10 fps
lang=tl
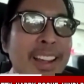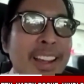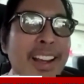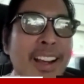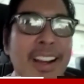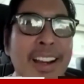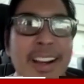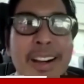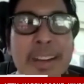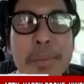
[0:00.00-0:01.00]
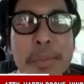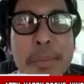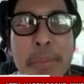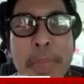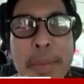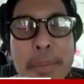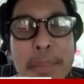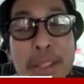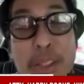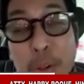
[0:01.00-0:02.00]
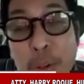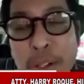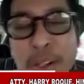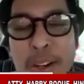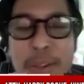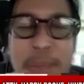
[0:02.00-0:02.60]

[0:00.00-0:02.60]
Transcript: Uh, medyo ano yun,